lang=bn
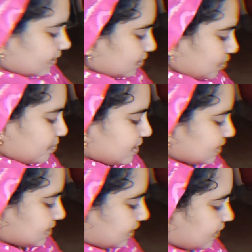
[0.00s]
এগুলো
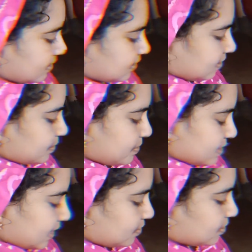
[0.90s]
মিক্সচারে দিয়ে
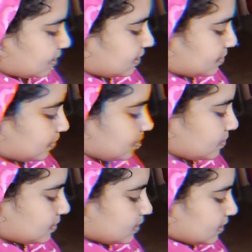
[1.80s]
পিসাই করে নেব
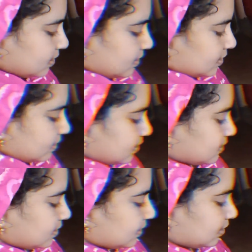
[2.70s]

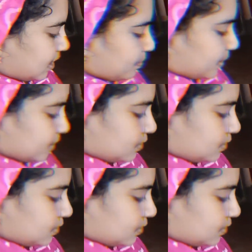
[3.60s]
দিয়ে তারপরে